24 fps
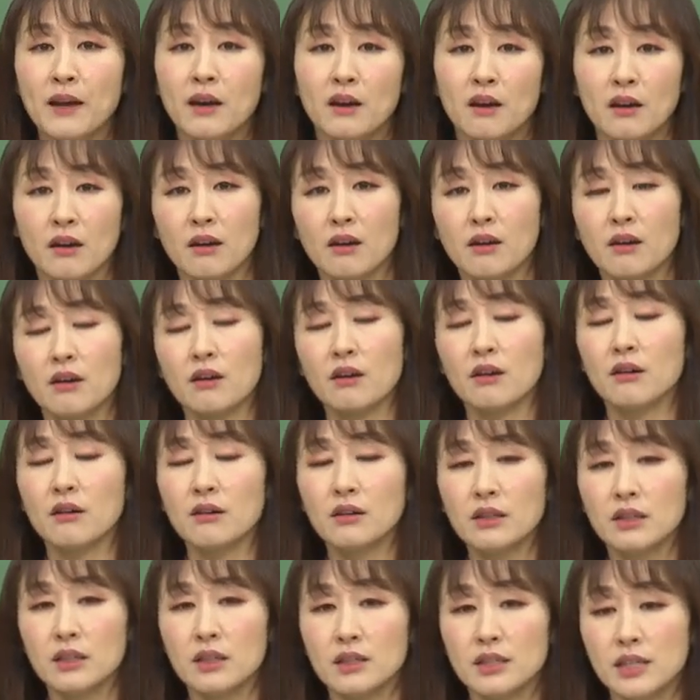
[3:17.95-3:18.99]
어,
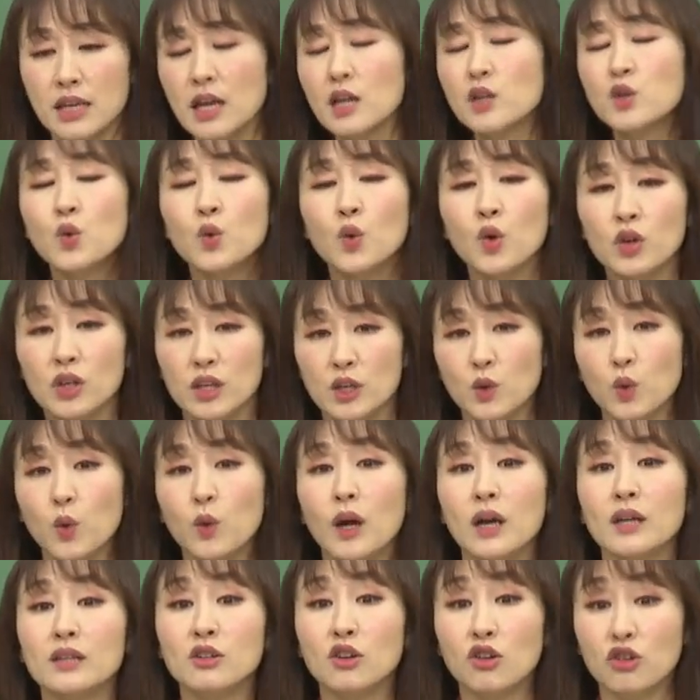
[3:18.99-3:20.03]
제일 좋은 건
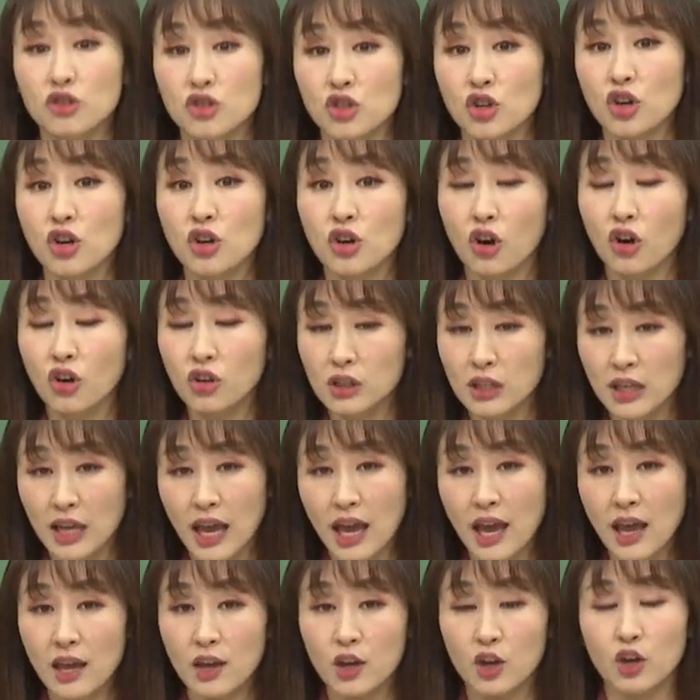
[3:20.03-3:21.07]
기록하는 거죠.
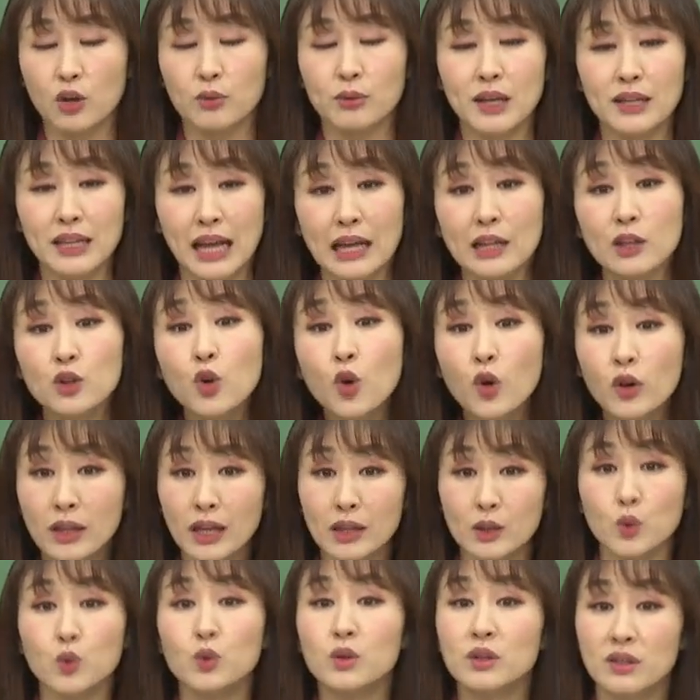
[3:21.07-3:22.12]
어디에? 여러분의 단거나
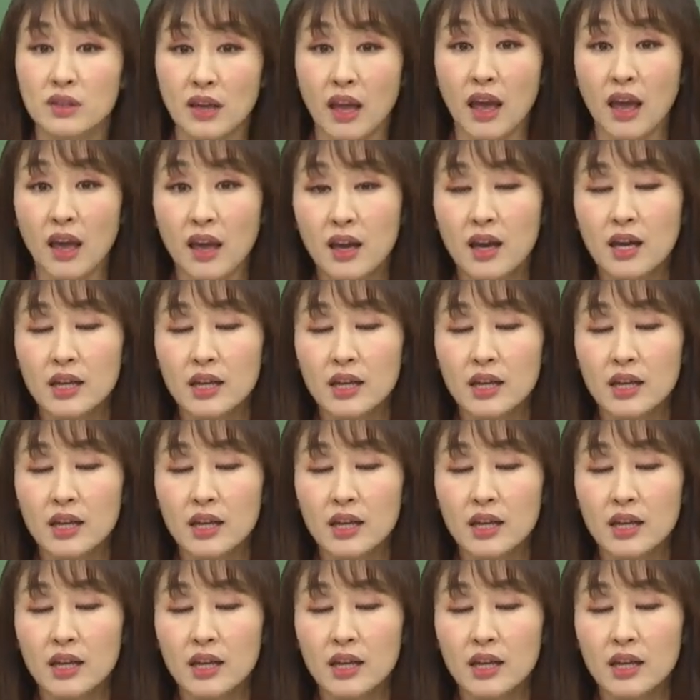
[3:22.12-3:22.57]
노트에.